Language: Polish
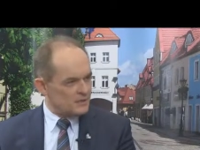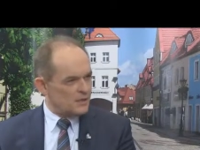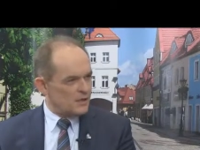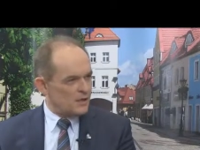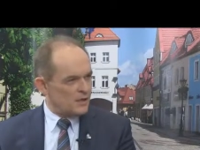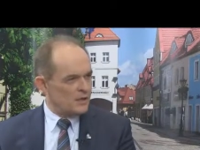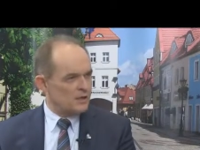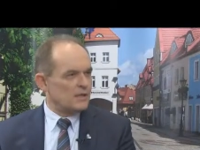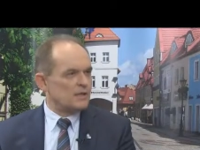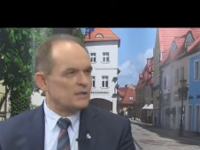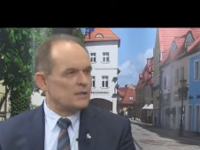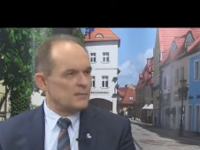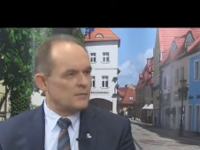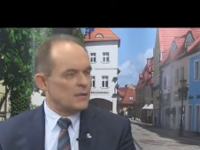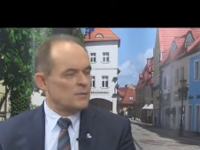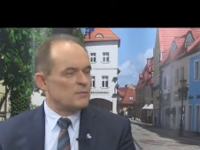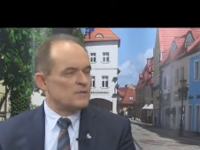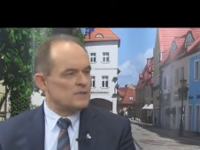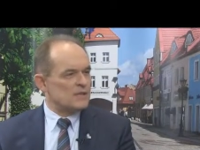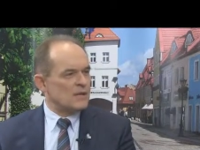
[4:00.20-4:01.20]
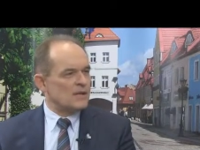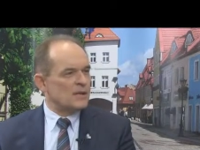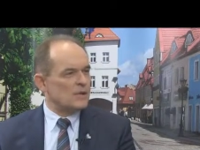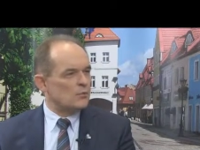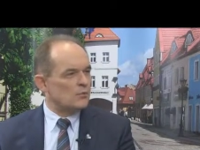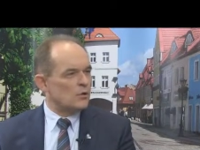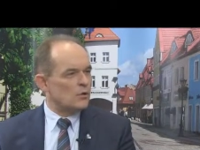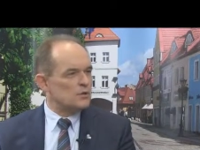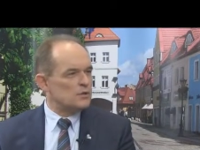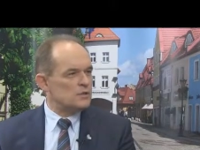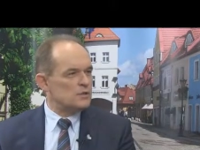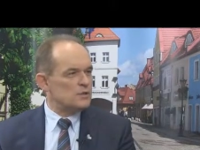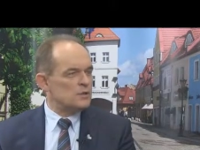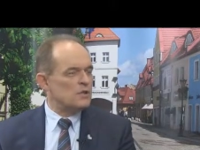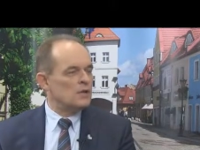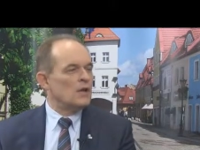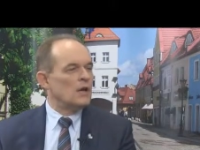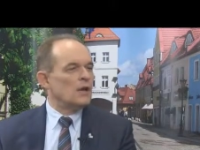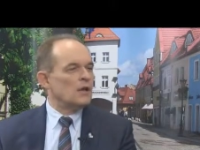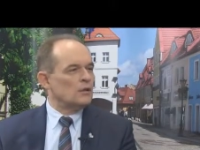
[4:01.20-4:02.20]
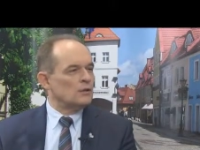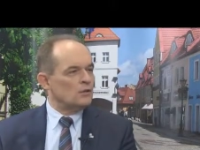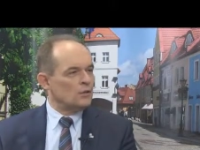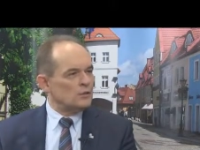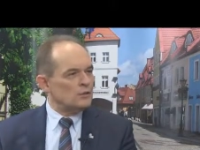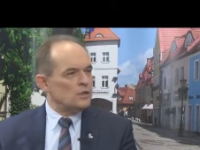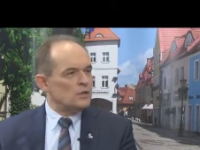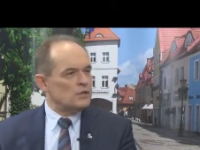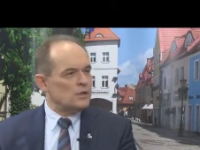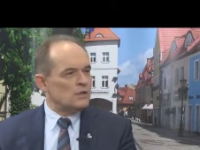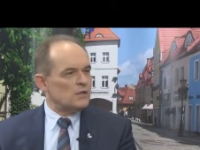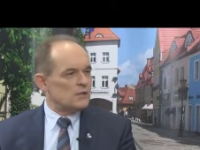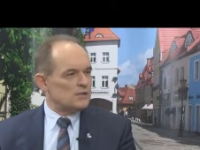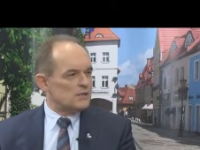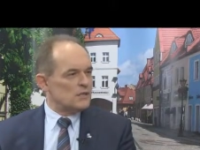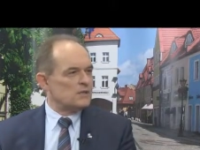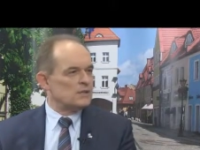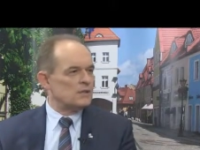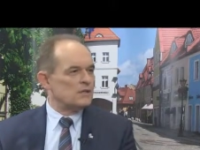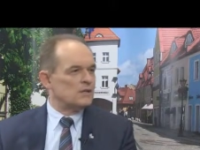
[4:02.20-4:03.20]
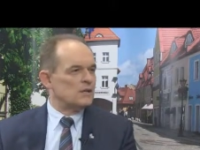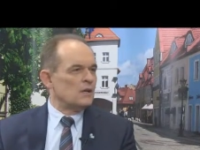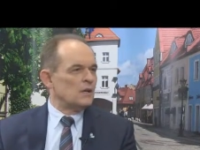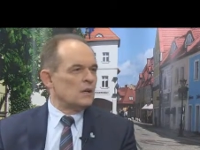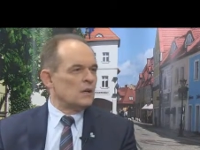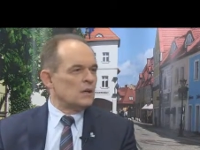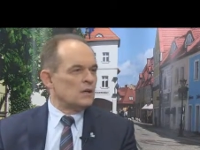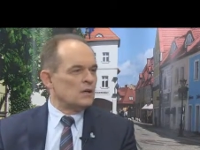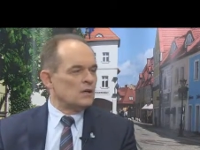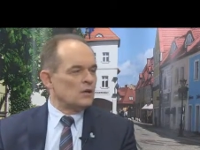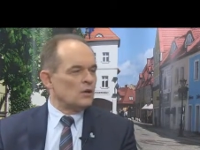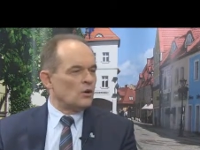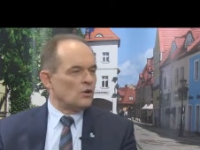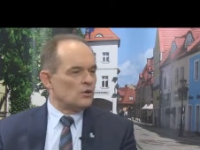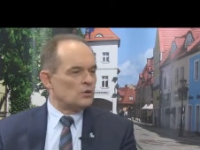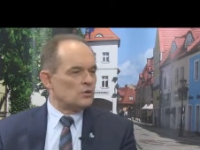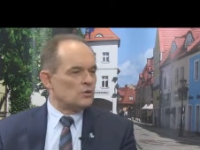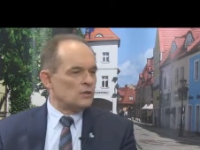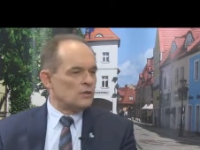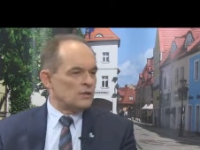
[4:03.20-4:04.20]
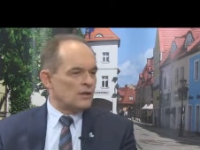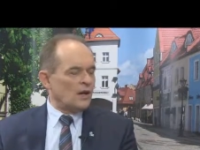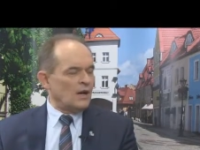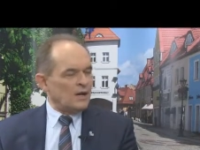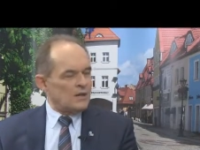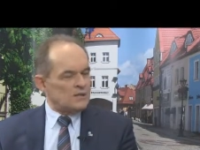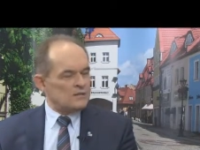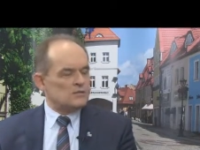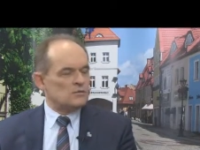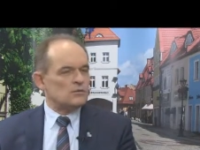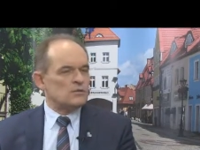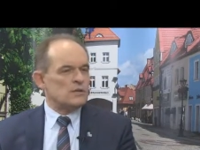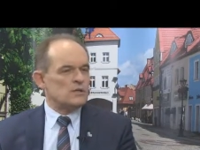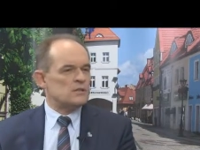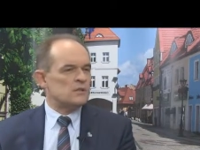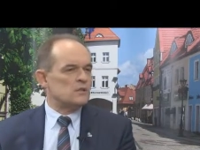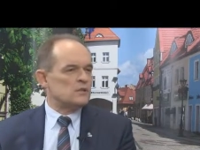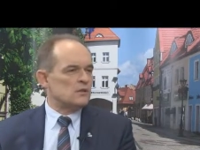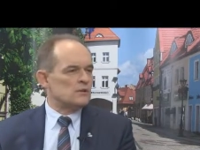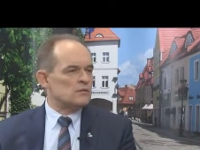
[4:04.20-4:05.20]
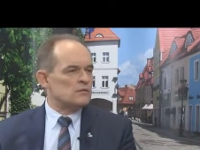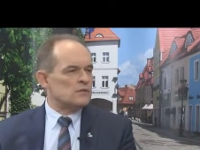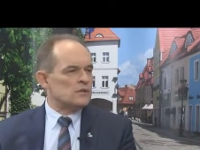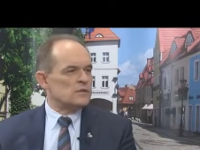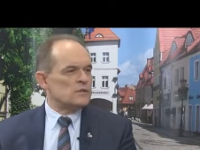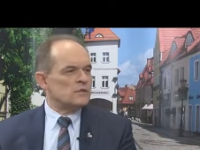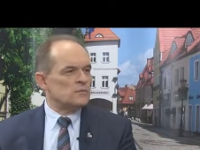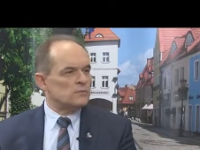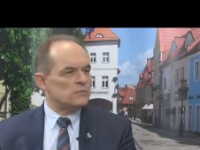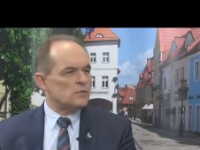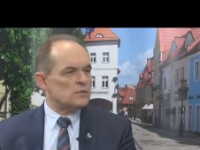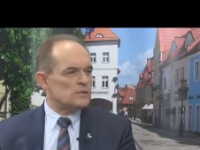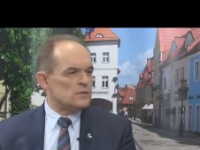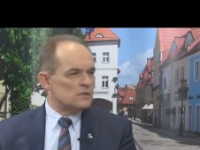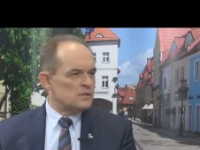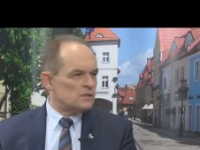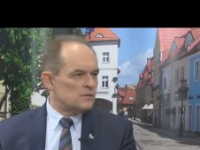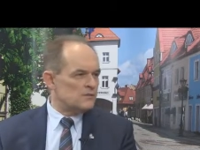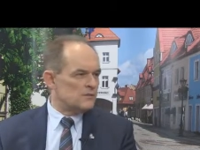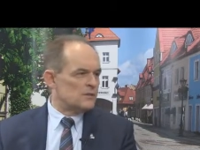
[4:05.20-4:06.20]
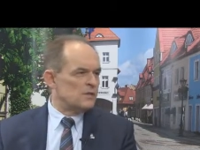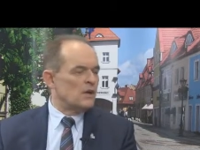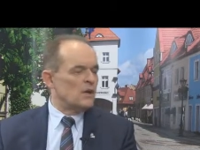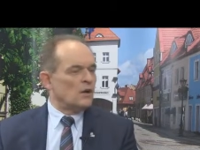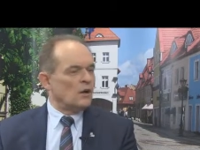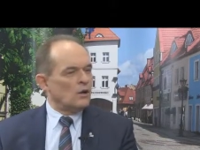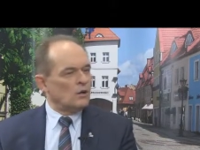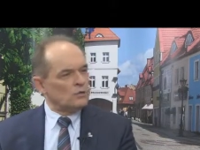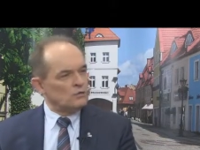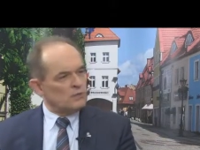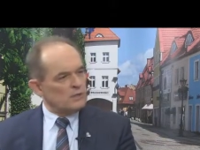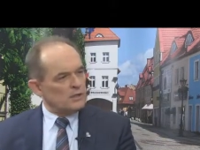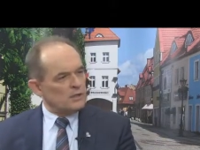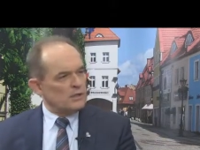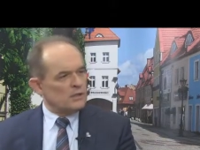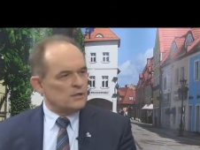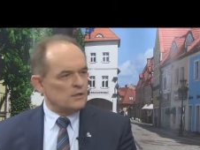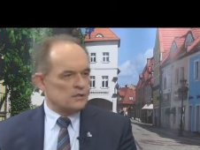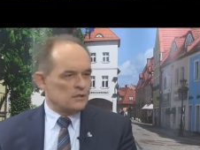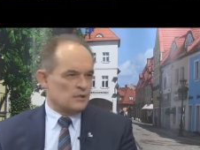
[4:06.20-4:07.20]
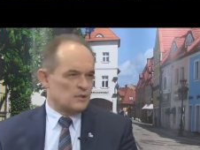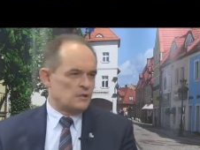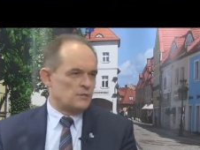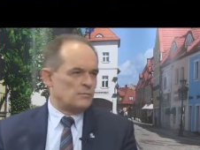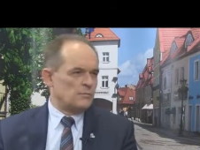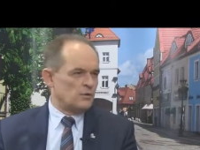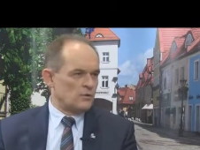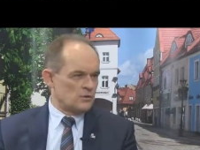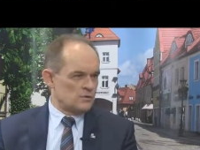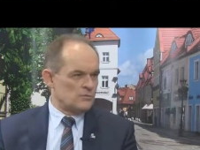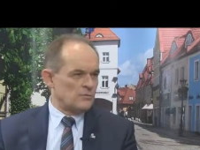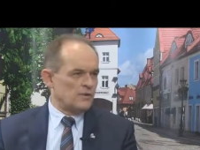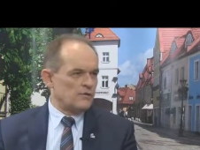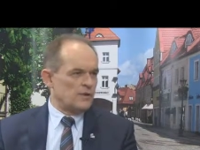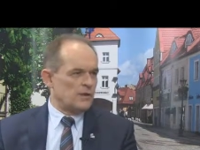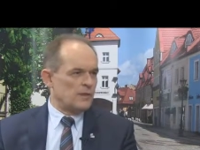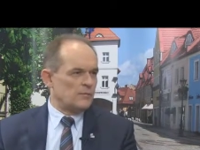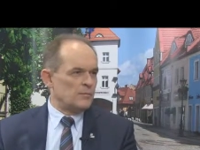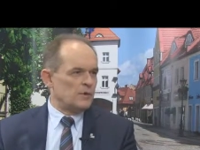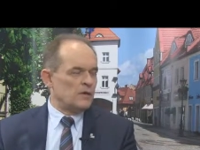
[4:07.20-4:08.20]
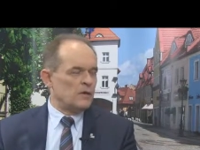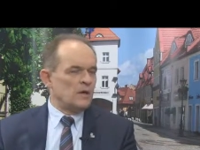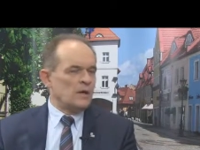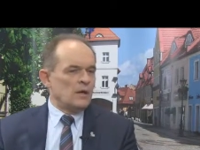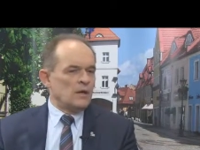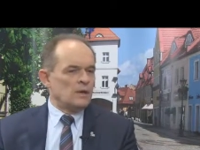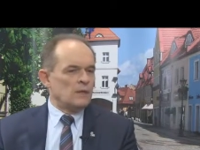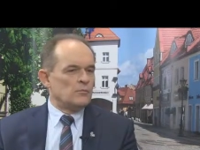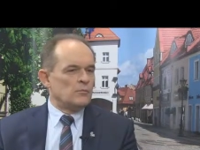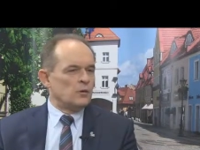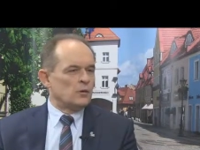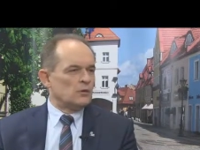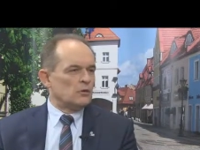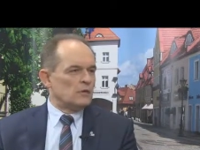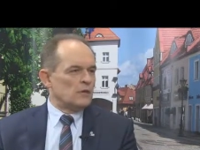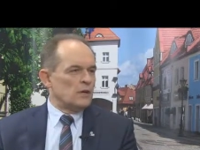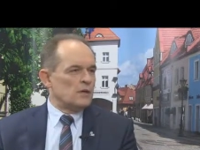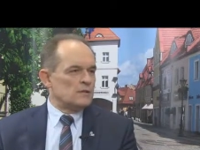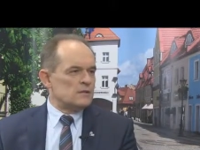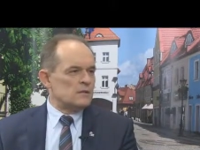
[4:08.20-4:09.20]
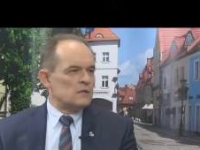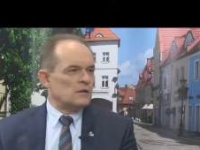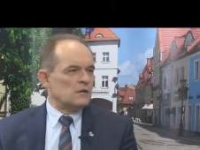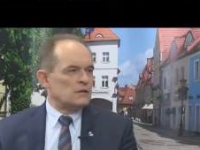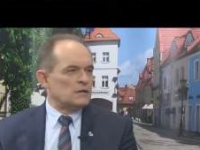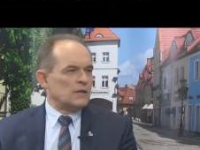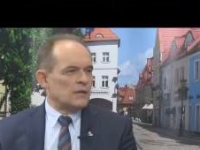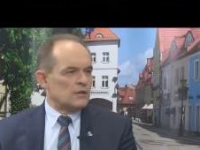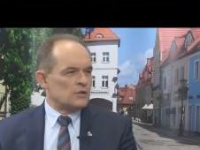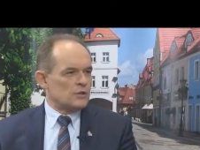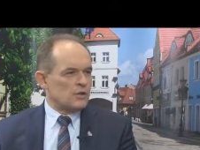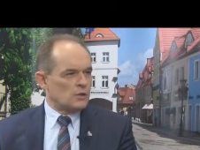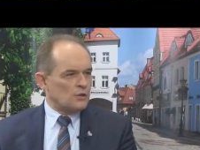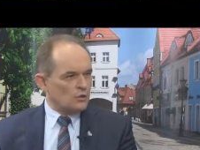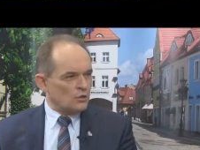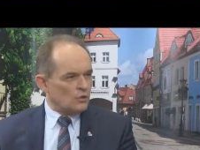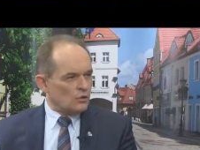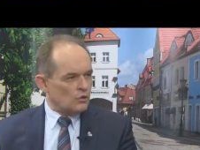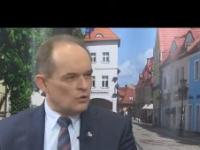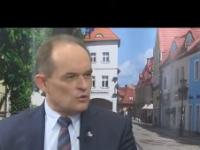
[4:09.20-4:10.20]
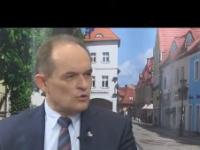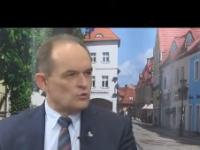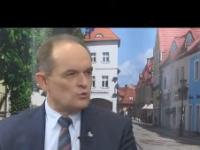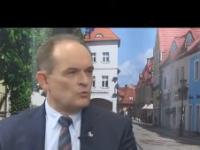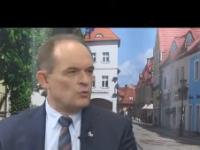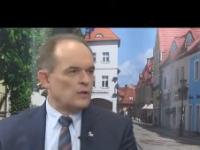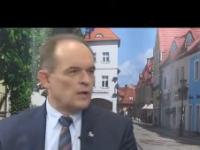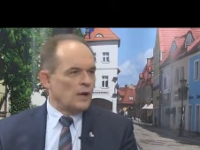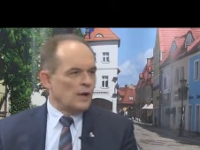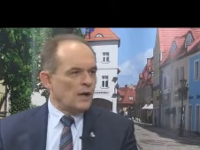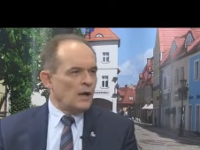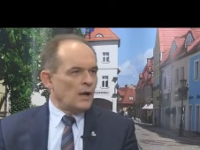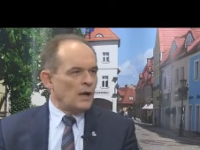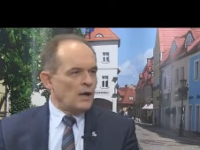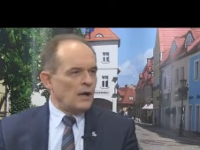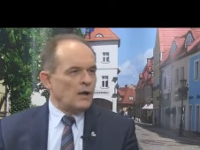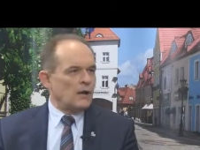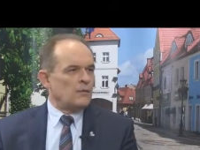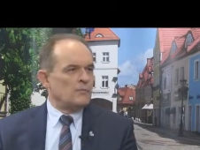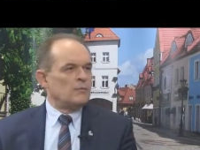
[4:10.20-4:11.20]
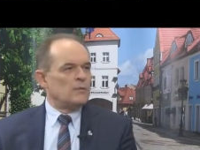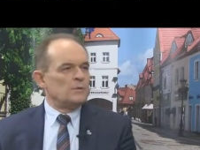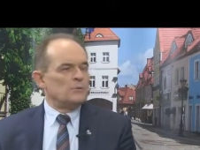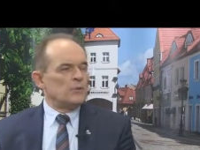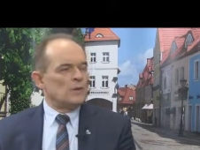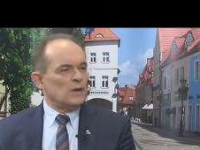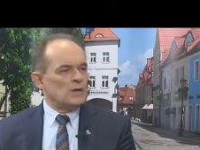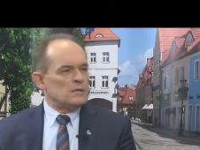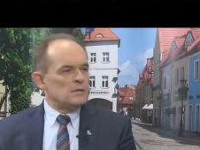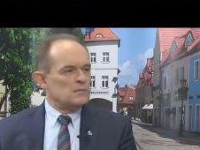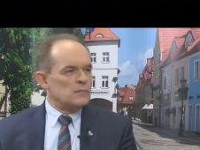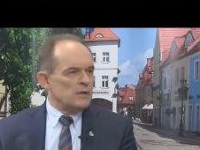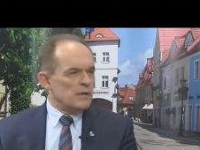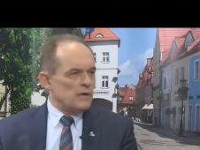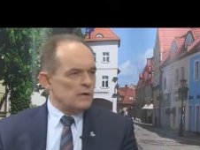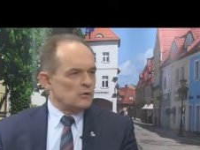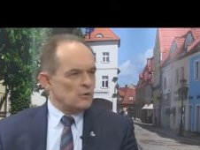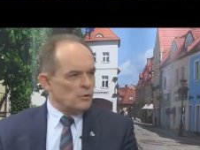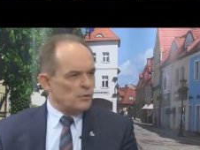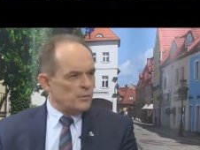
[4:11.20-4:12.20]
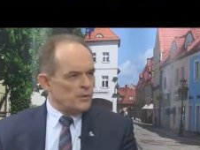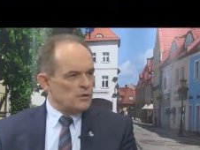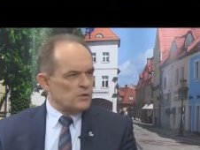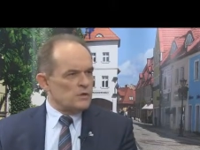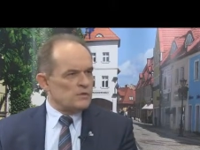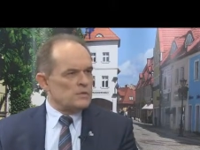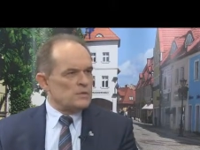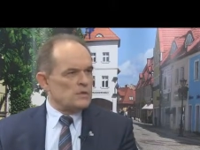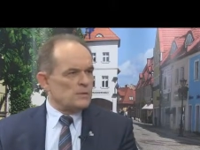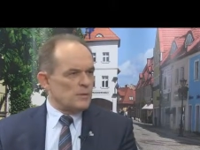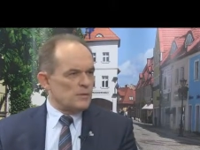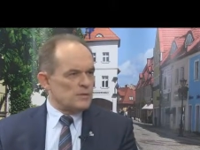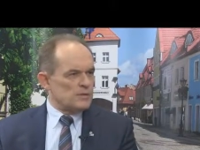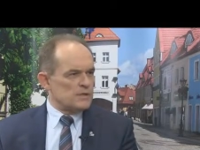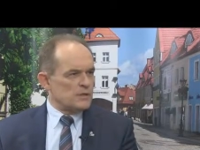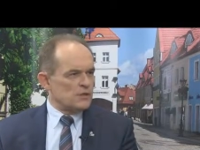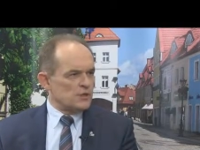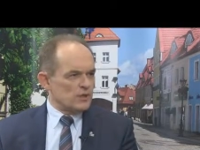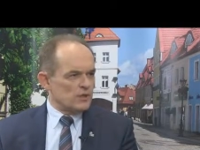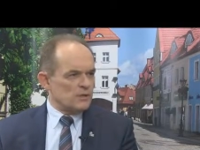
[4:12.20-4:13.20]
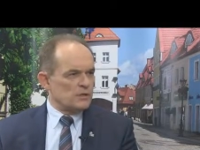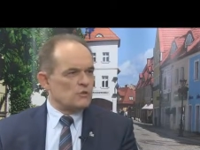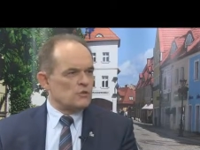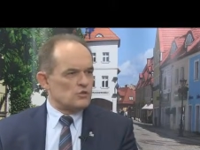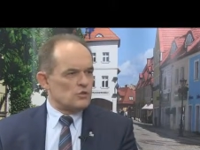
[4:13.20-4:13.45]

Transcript: dzieje, nadrabiamy zaległości, to niesie niestety e, koszty, ale z drugiej strony oczywiście są pozytywy, o których kiedyś jeszcze porozmawiamy, e, bo to nie jest tylko tak, że to kosztuje, a my Polacy, my Europejczycy nie mamy z tego żadnych